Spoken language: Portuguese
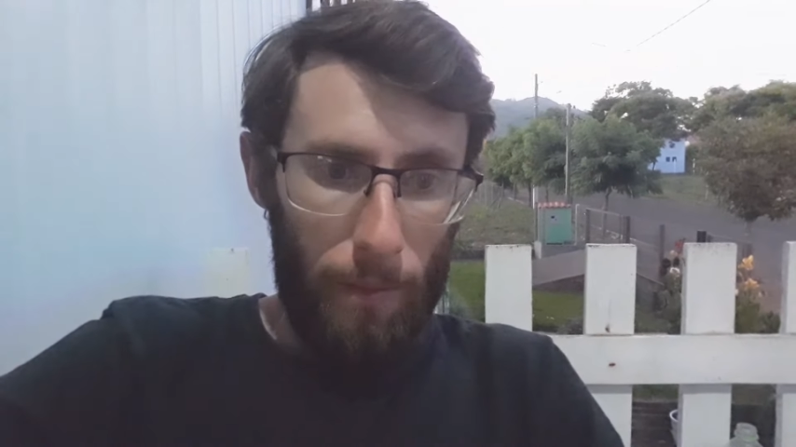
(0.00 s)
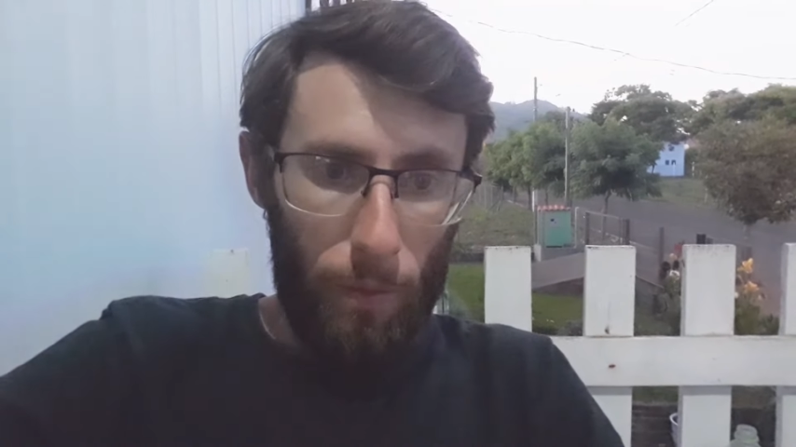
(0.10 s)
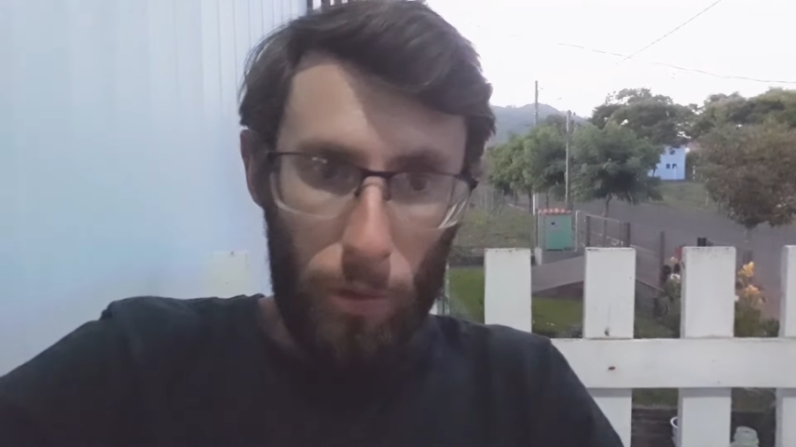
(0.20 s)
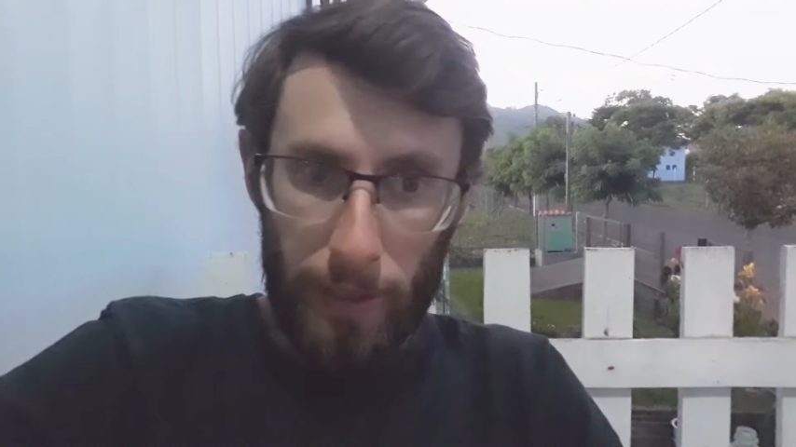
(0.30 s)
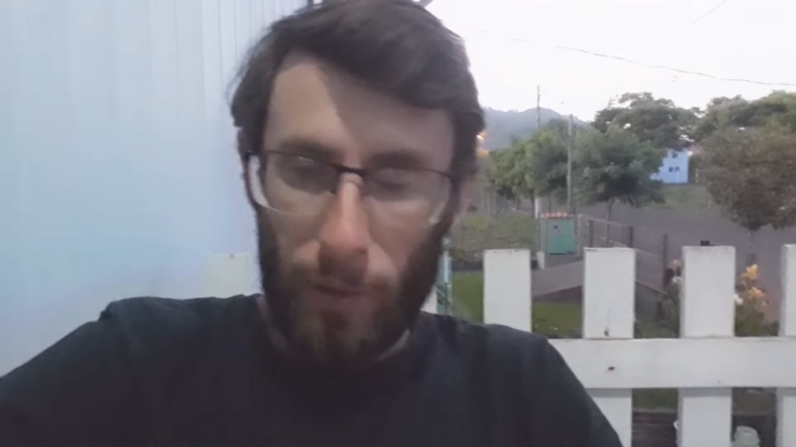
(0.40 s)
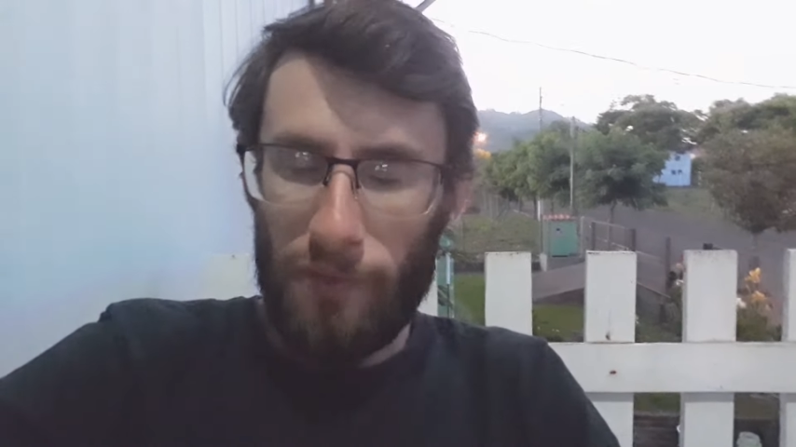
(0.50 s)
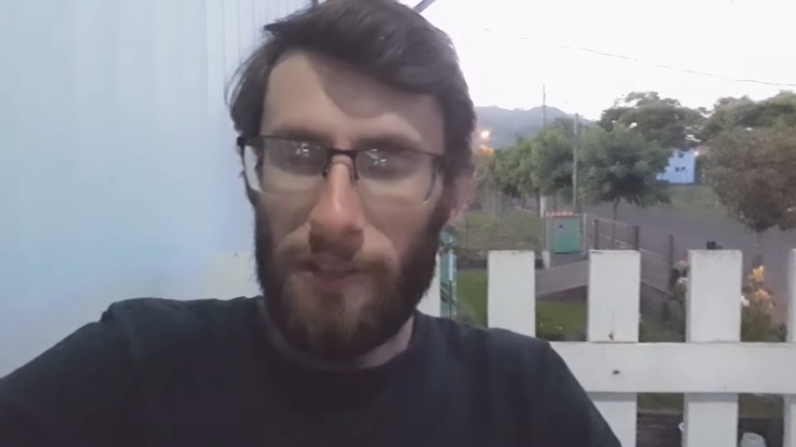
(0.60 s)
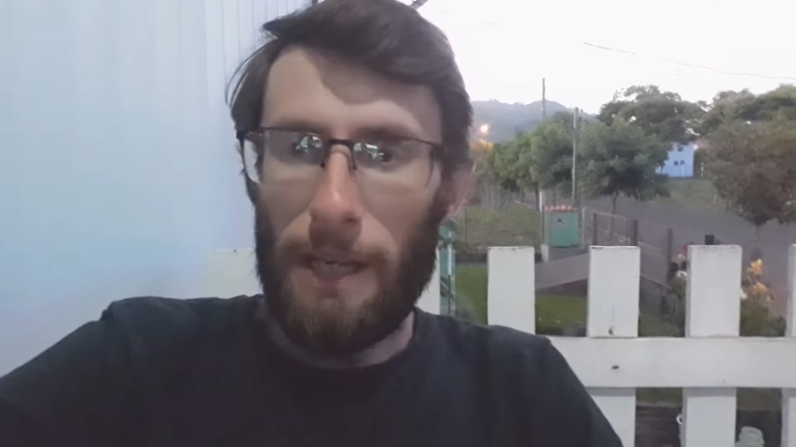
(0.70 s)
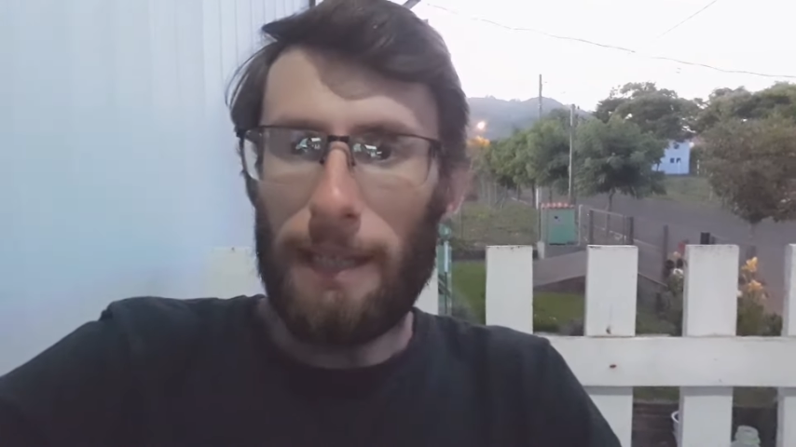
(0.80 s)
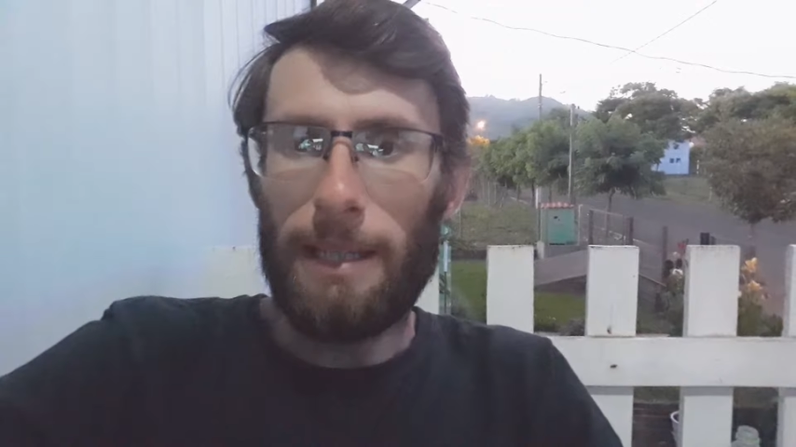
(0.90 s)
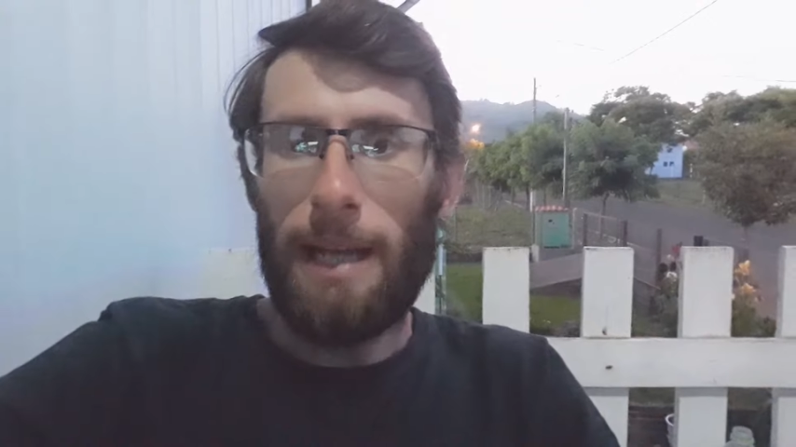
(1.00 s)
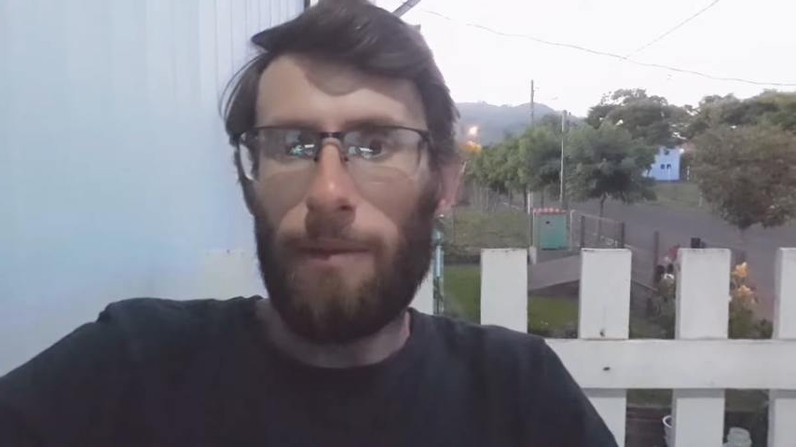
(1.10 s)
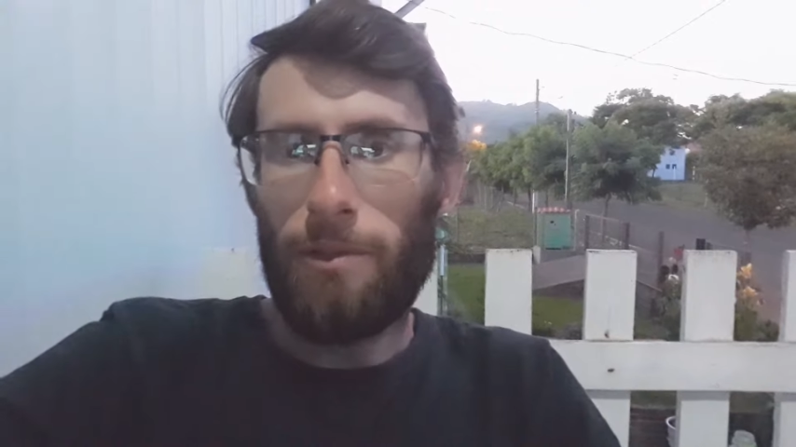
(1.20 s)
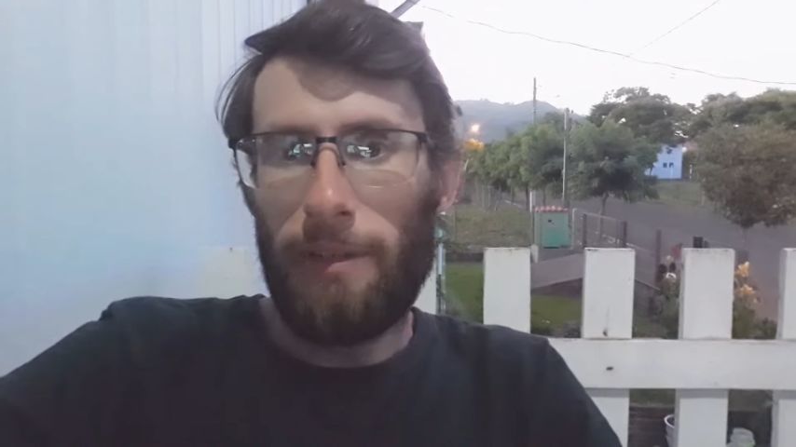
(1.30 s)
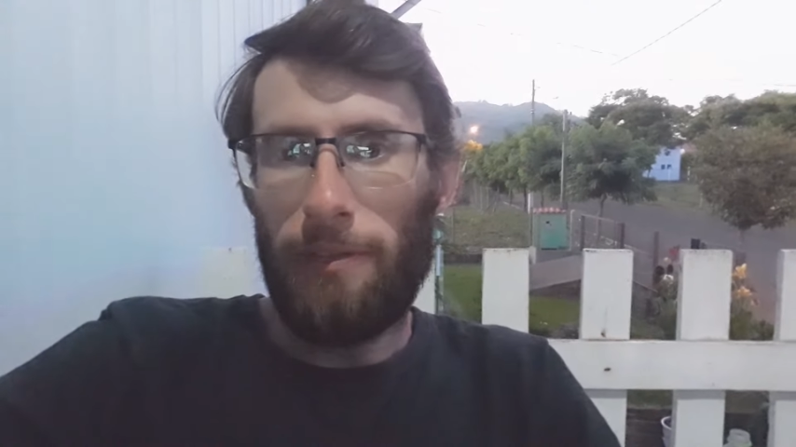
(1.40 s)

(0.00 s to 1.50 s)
O que eu via que dava um